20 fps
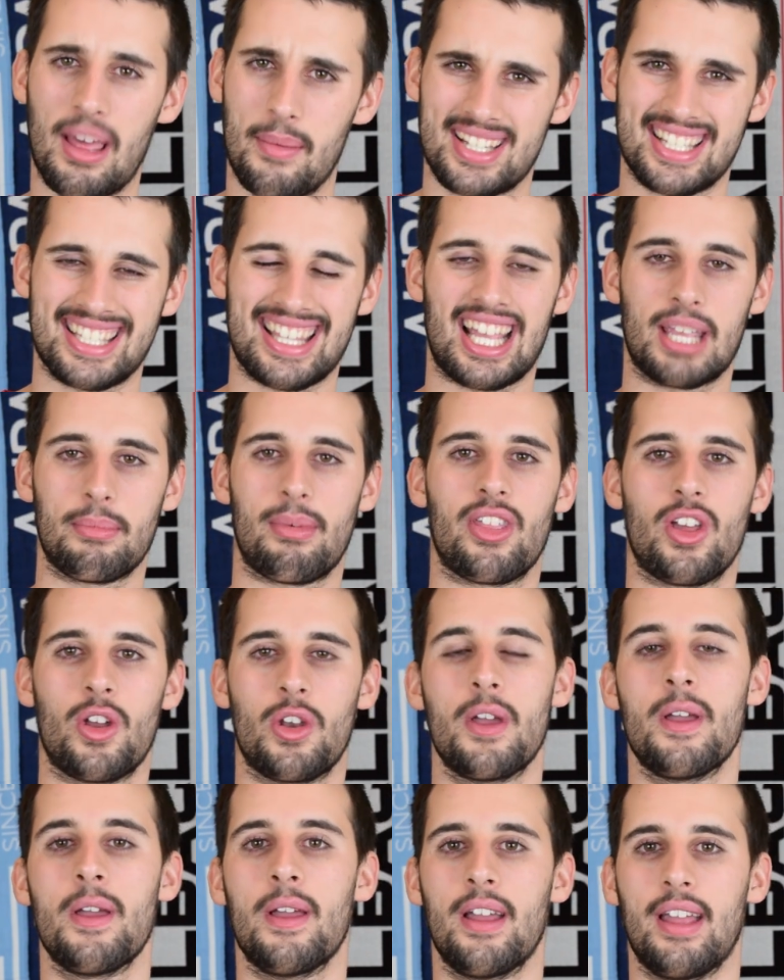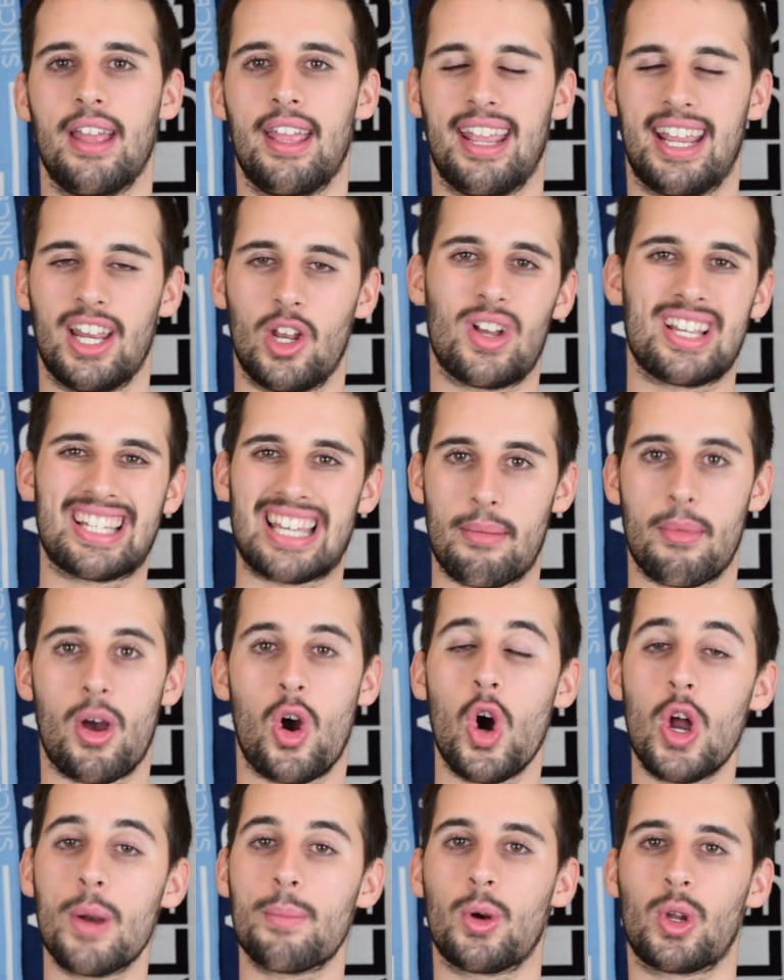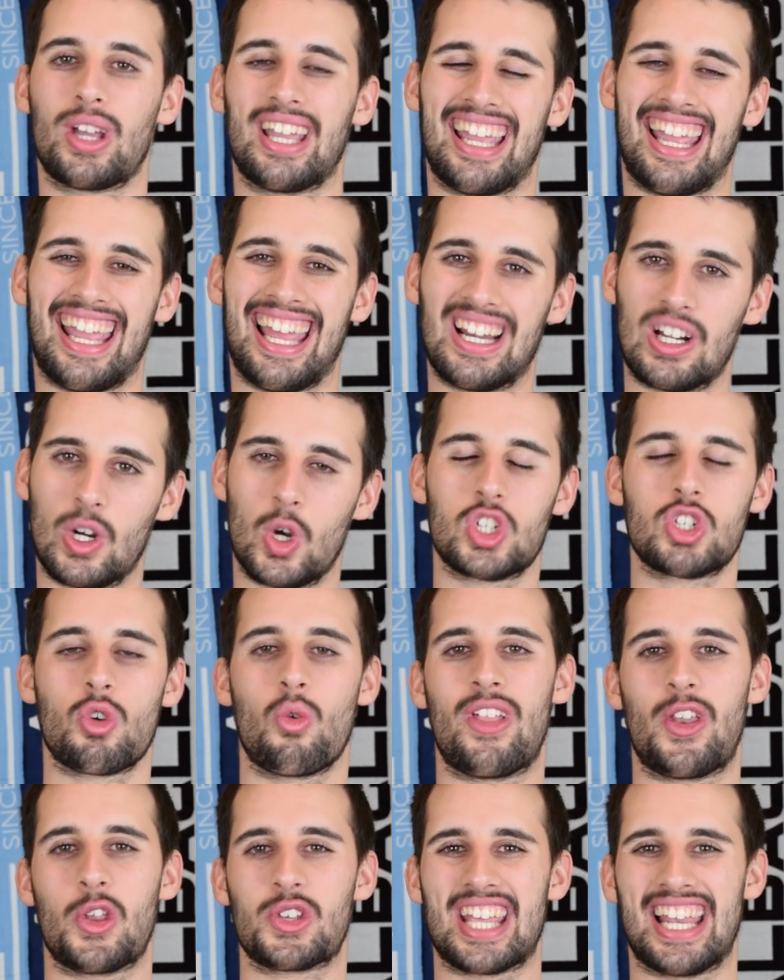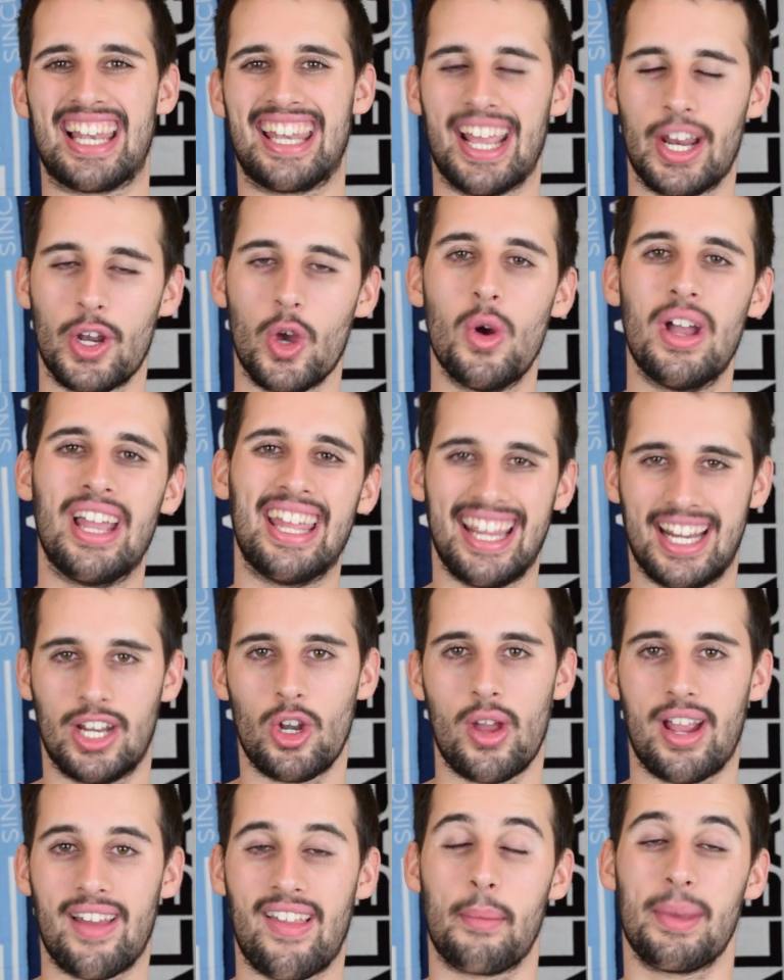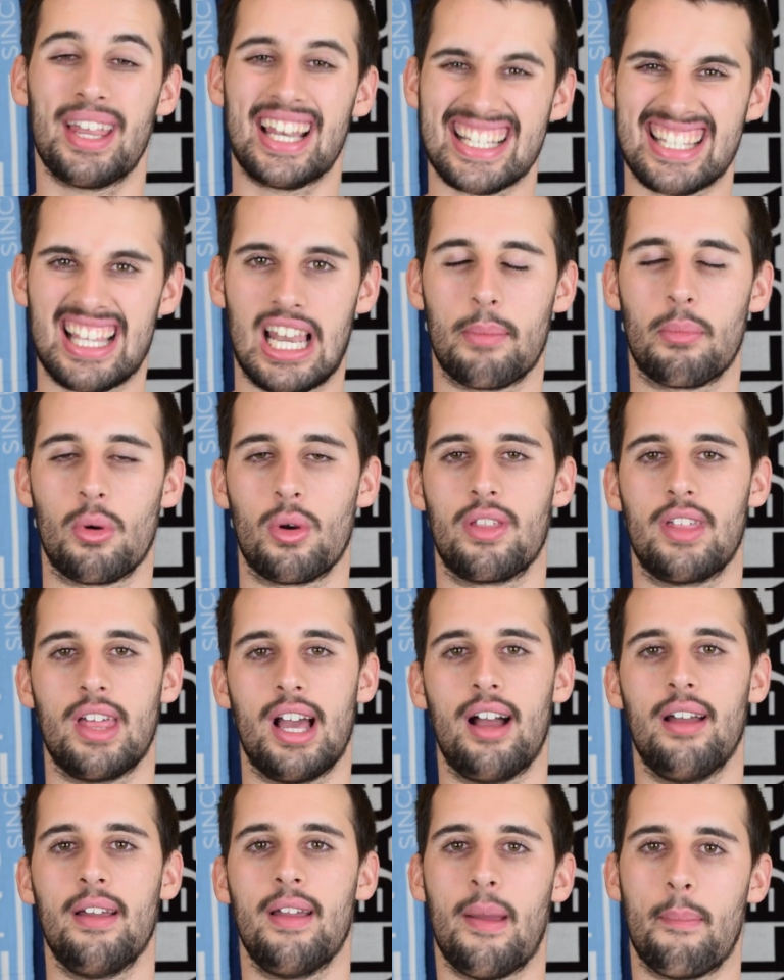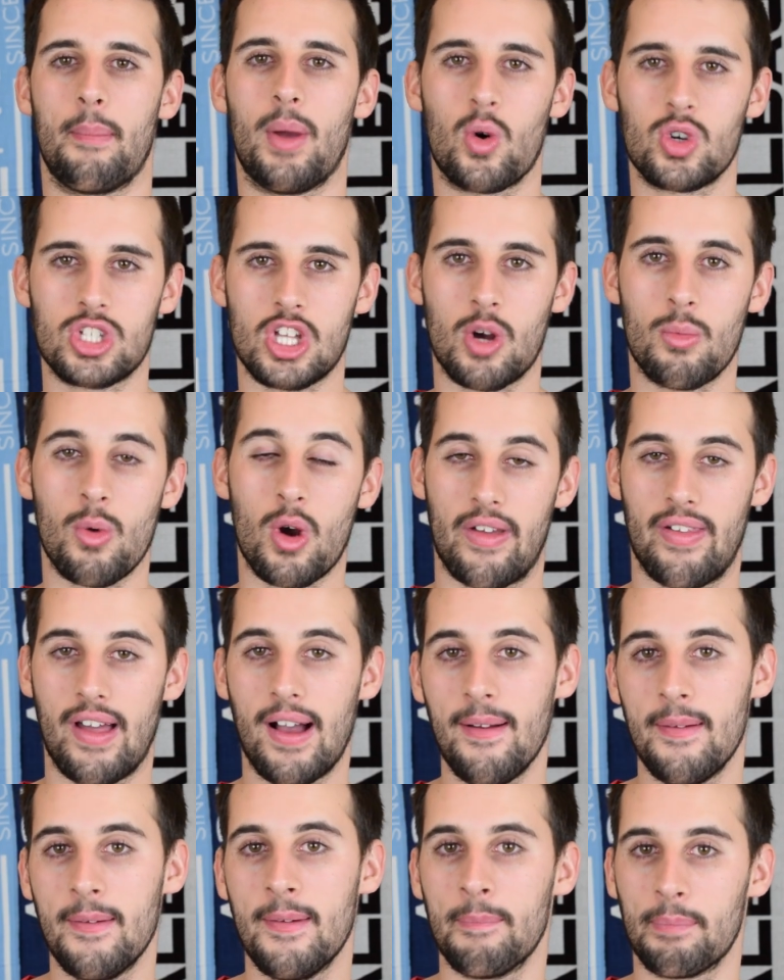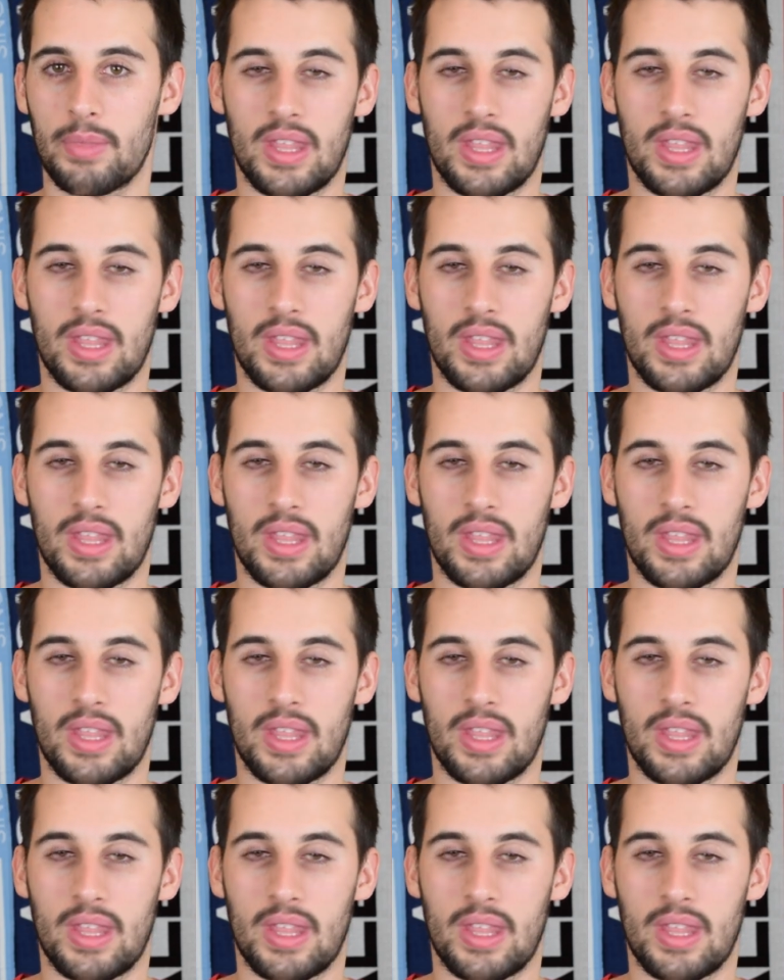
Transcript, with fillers: Además, esta equipación eh, creo que es la mejor porque el color secundario es el negro y creo que queda bien hasta la publicidad. Me gusta cómo queda.